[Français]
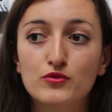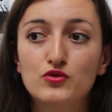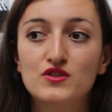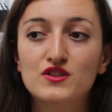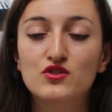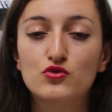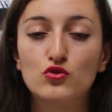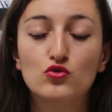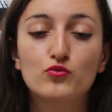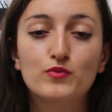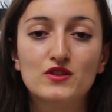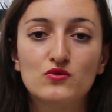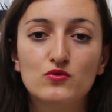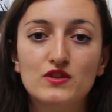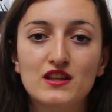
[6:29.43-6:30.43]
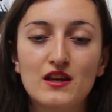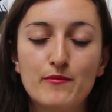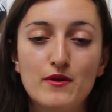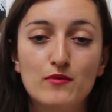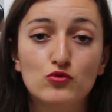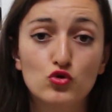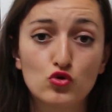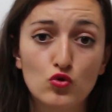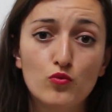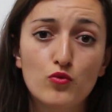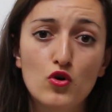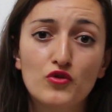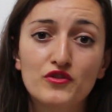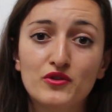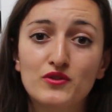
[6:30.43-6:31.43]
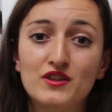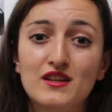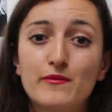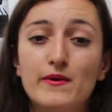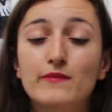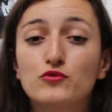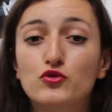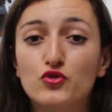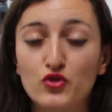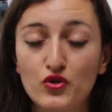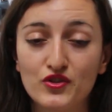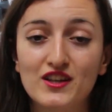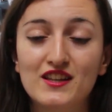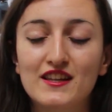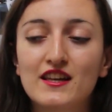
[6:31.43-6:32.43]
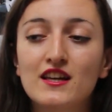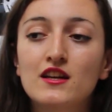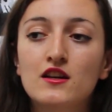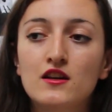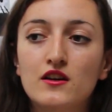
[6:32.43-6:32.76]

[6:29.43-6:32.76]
mais aussi surtout parce qu'on est capable de se comprendre et on est capable de s'entraider.